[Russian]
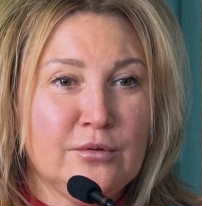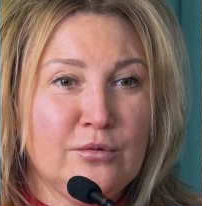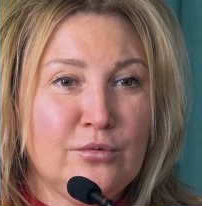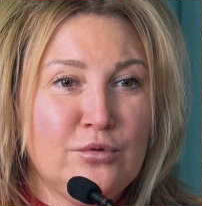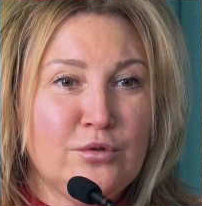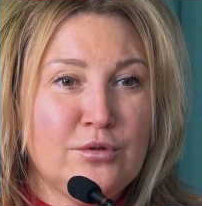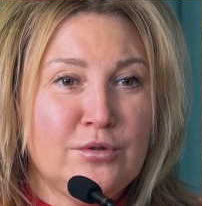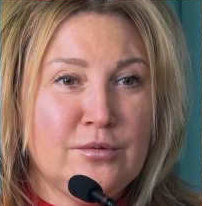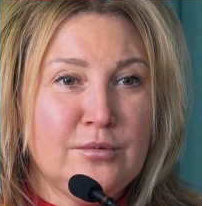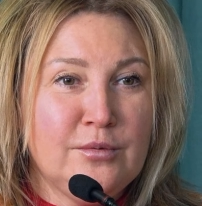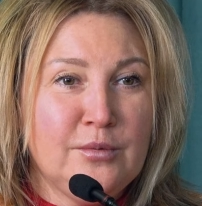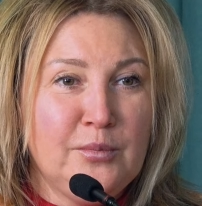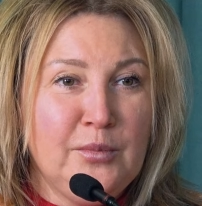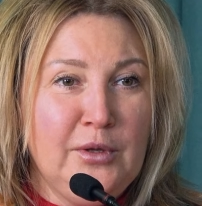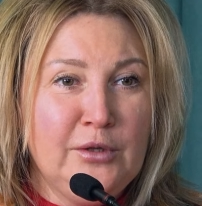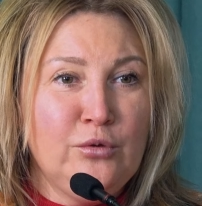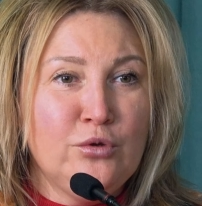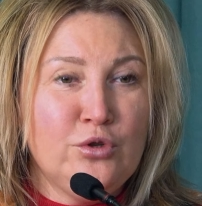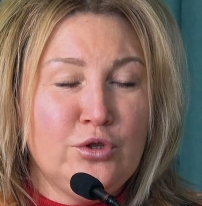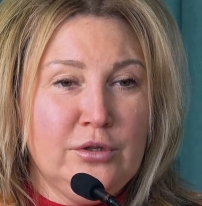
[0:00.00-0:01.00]
То есть
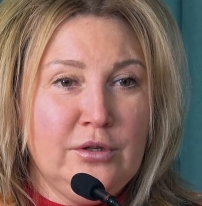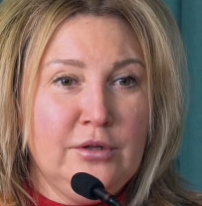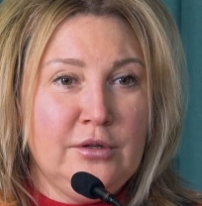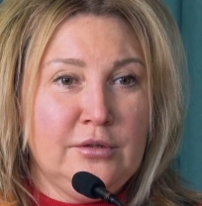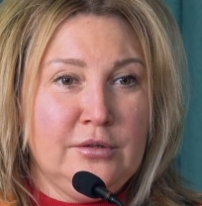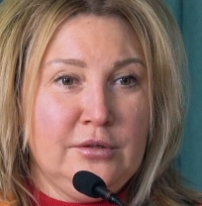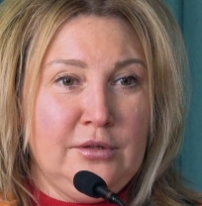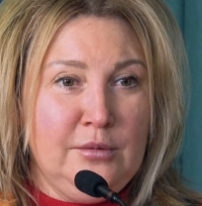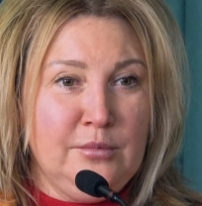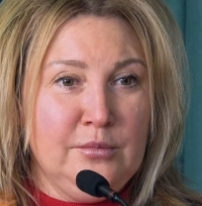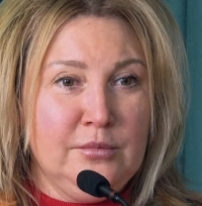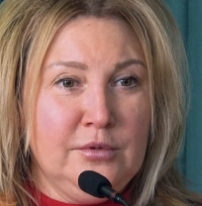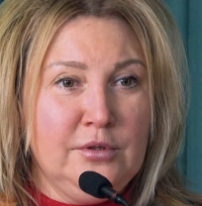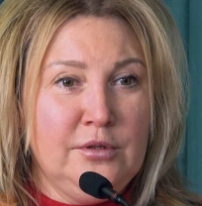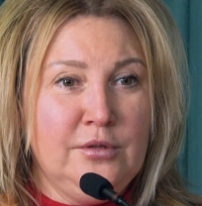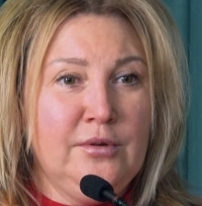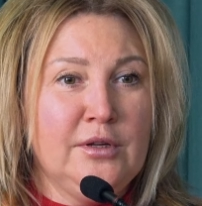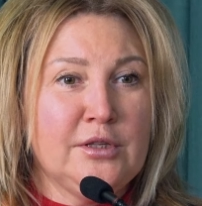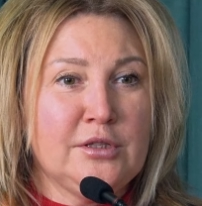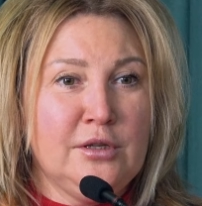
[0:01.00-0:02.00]
молодой человек там
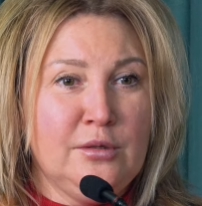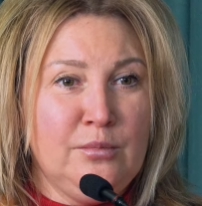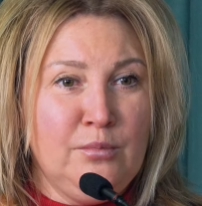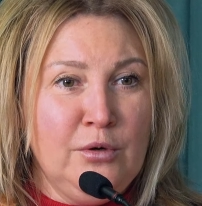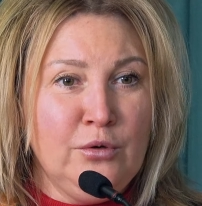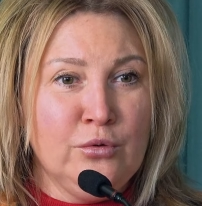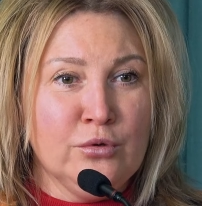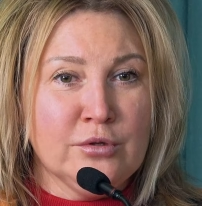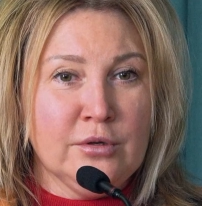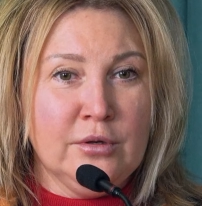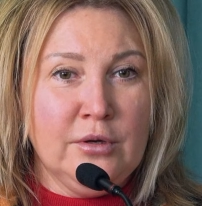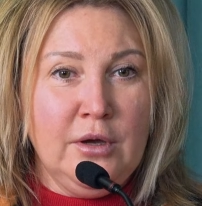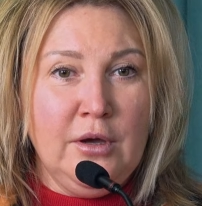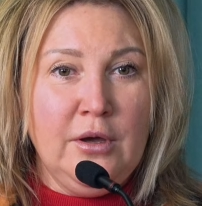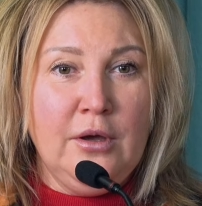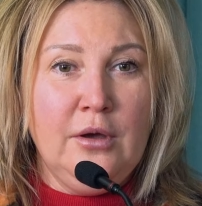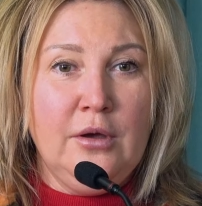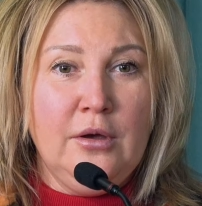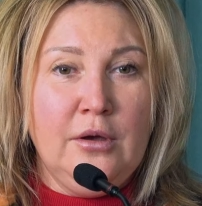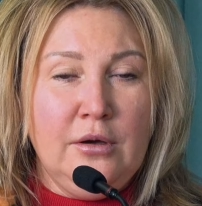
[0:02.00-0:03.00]
20 плюс
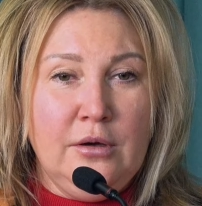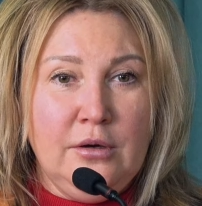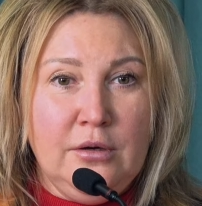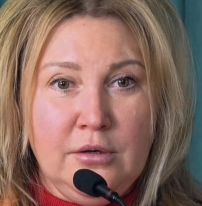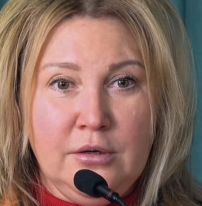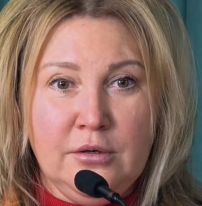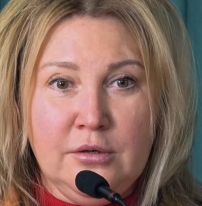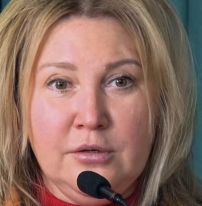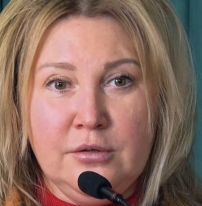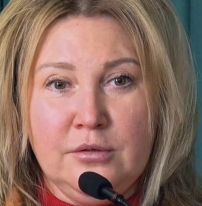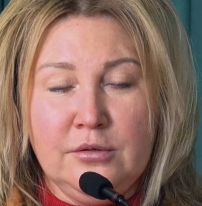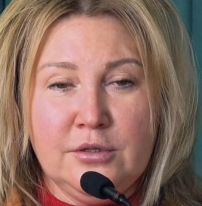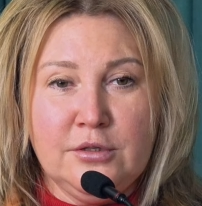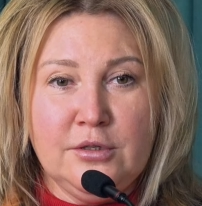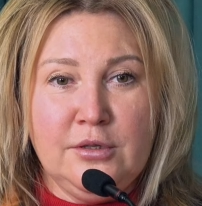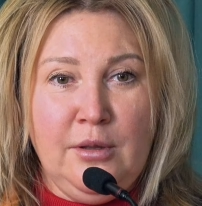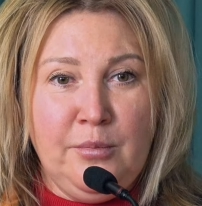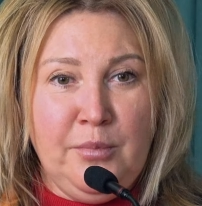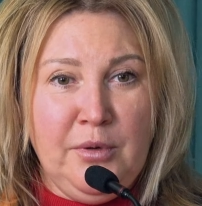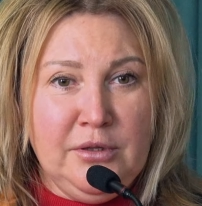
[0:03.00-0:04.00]
э,
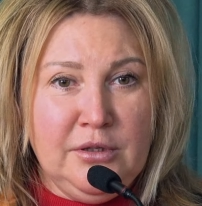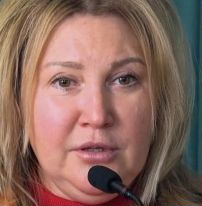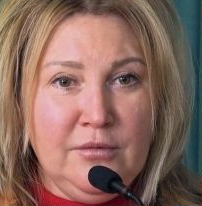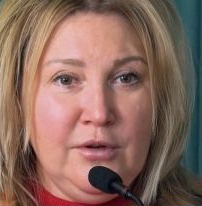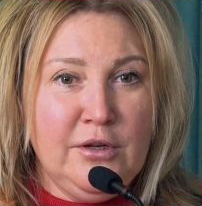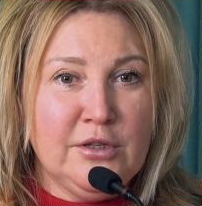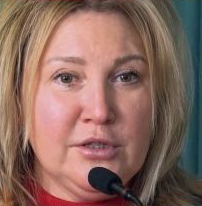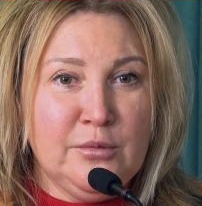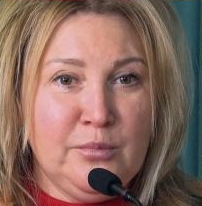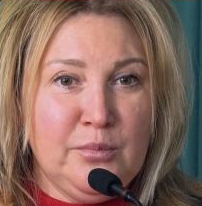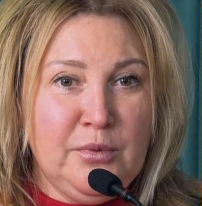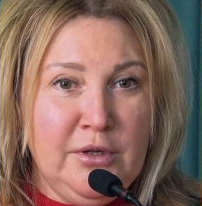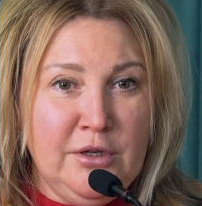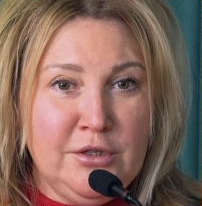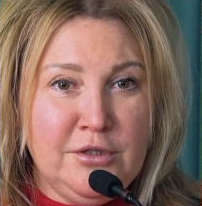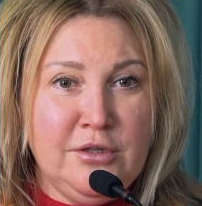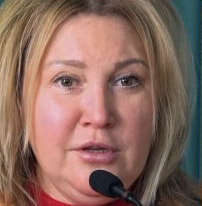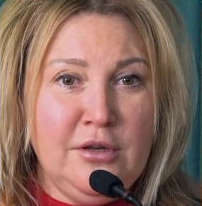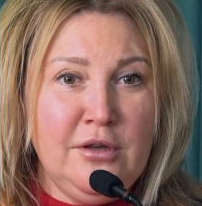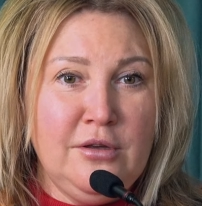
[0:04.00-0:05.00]
с лопатой в
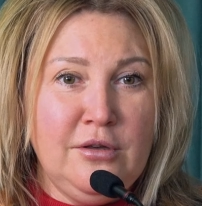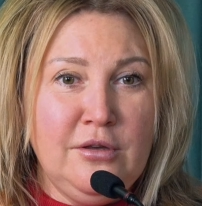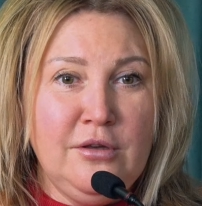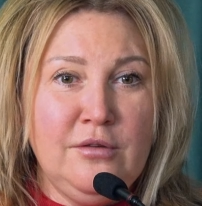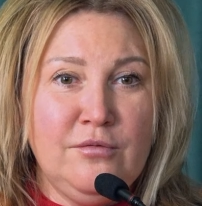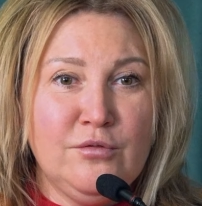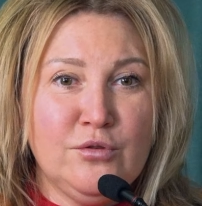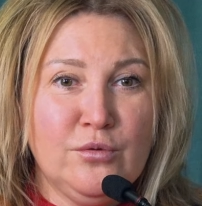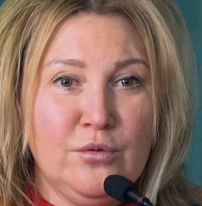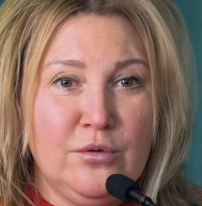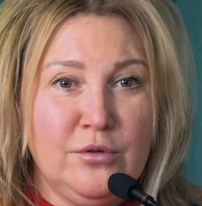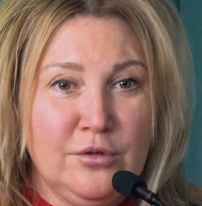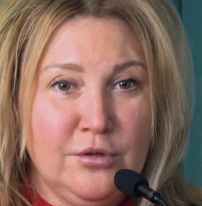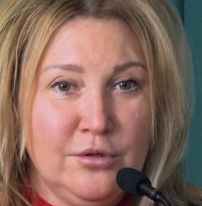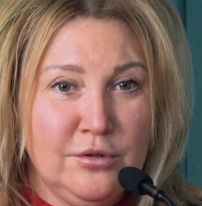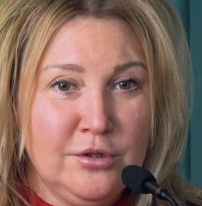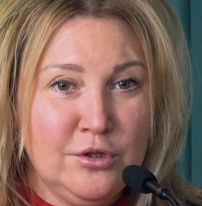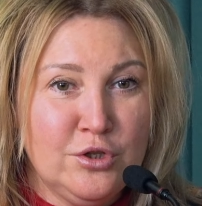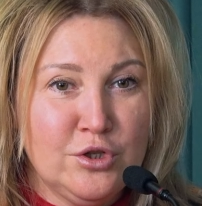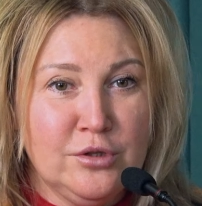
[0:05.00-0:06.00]
лесополосе, и все, и
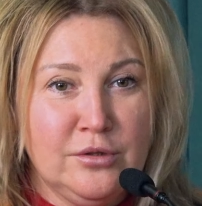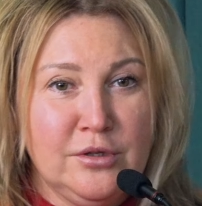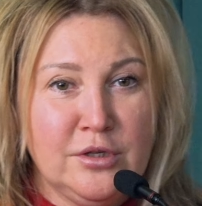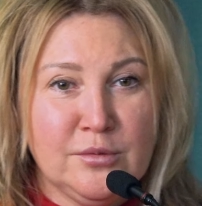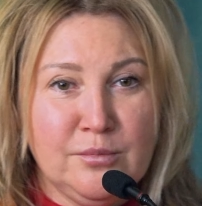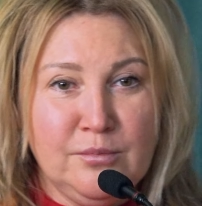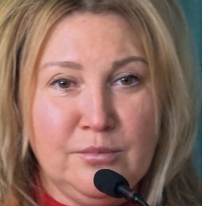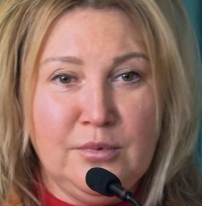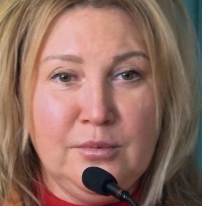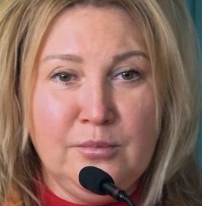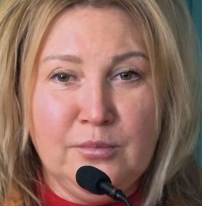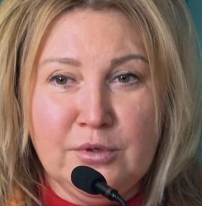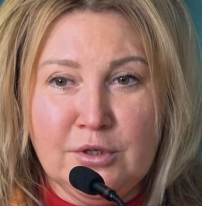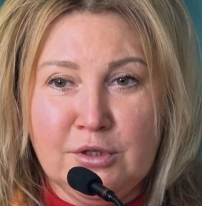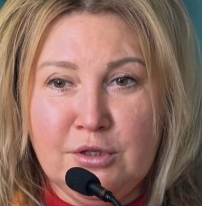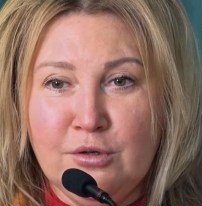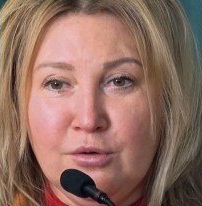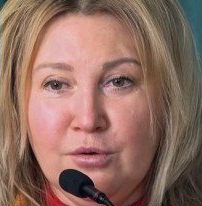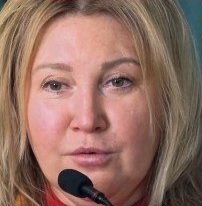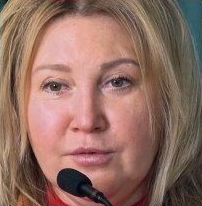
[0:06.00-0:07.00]
началась
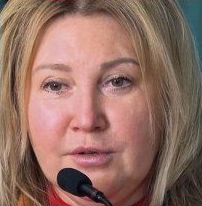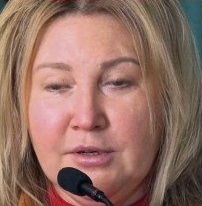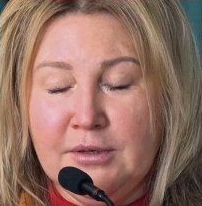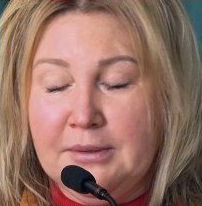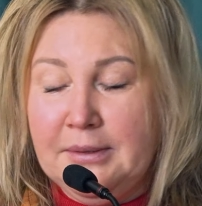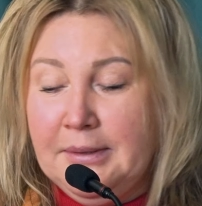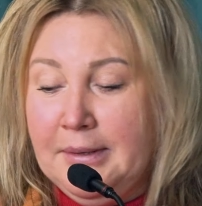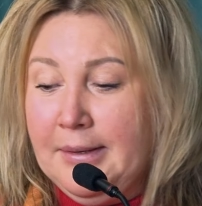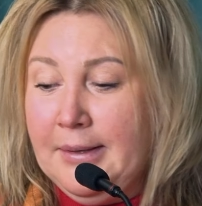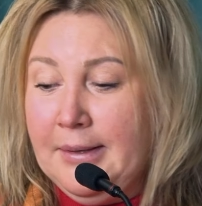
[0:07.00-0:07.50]
бомбардировка.